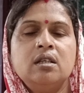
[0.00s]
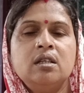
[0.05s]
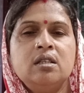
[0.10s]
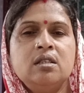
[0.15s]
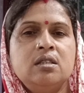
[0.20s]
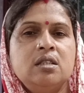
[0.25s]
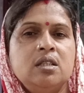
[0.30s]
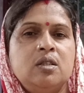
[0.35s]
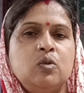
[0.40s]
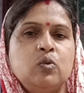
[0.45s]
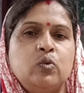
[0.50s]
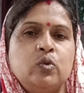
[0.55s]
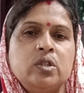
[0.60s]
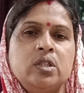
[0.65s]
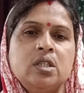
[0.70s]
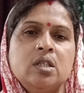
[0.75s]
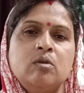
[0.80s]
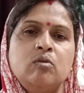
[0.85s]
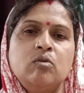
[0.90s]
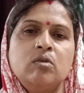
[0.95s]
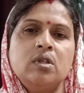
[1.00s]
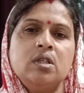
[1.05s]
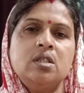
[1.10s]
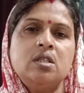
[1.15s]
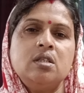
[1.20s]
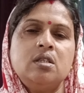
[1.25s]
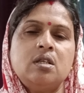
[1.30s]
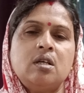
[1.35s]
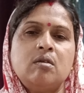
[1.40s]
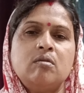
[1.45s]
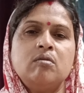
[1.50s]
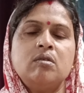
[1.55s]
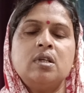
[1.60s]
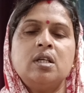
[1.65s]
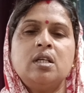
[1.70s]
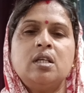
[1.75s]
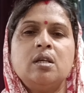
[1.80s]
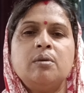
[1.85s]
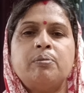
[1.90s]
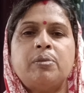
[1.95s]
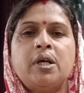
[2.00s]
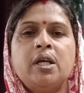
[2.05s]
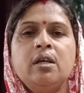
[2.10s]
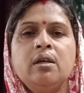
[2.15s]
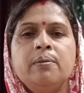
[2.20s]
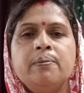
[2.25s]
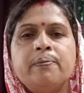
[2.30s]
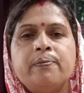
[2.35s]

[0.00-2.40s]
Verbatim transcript: এই যেটুকু যা করেছি ঠাকুরের কৃপায়